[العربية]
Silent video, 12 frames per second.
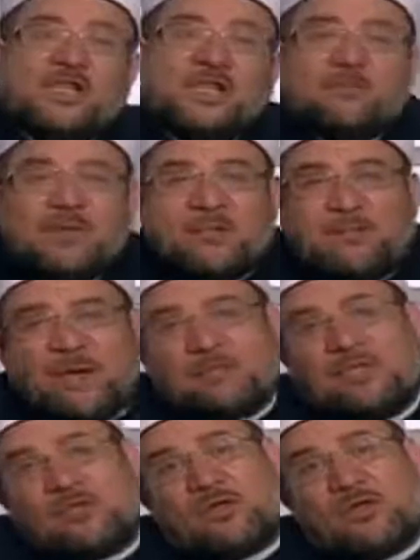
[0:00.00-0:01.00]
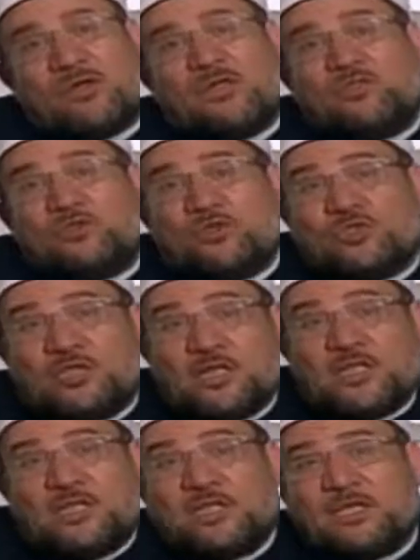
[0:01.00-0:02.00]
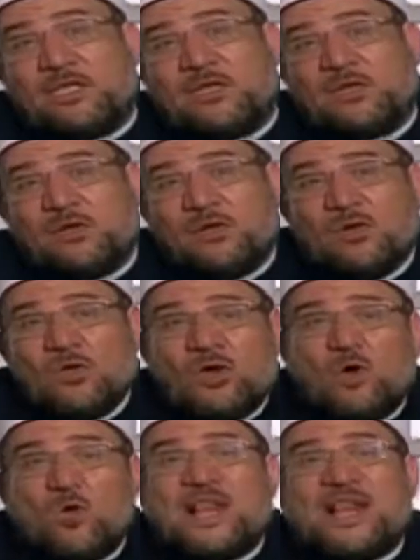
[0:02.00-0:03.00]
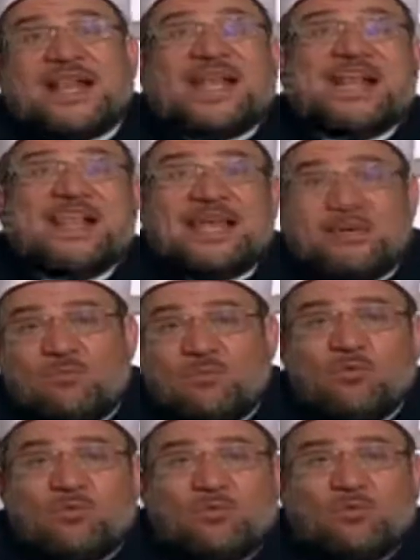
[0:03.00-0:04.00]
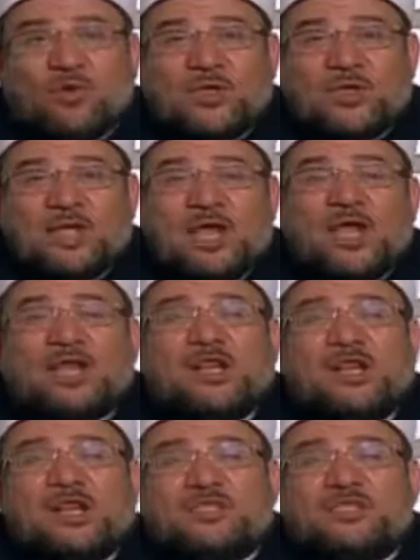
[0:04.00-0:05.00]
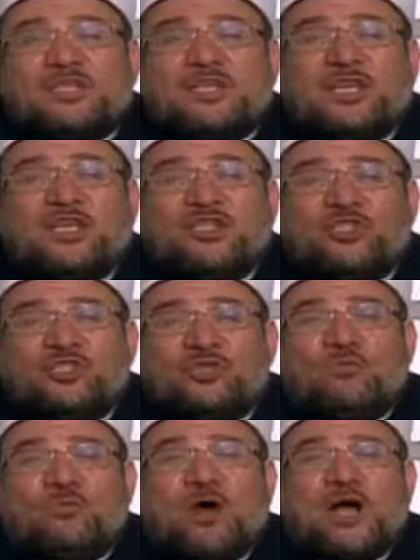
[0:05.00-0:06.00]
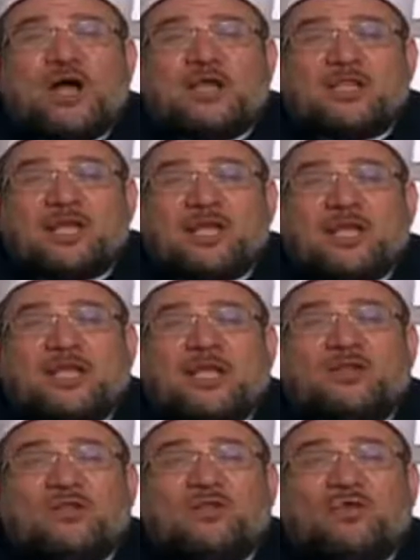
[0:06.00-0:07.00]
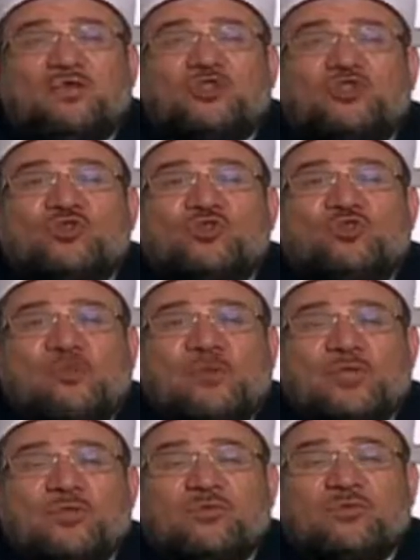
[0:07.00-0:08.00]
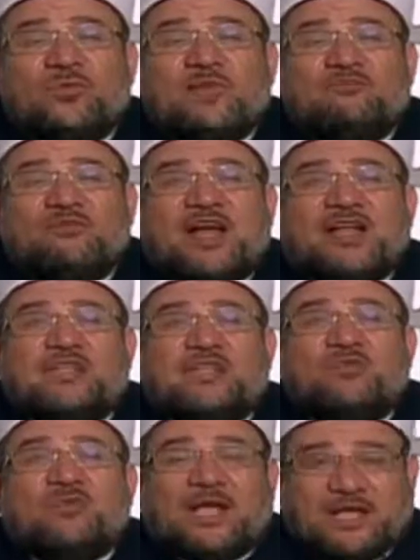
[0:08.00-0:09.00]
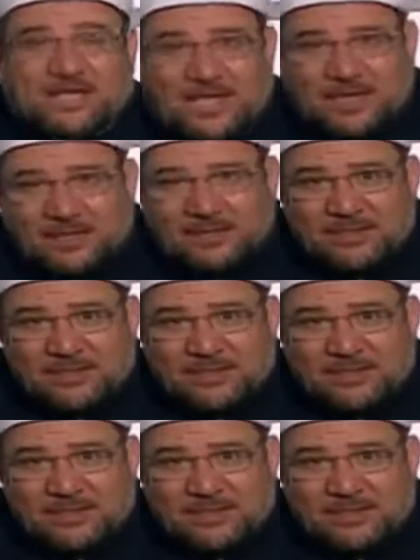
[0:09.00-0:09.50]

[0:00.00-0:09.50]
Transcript: الامام عبد القاهر الجرجاني هو الكلام الذي يهجم عليك الحسن منه دفعه واحده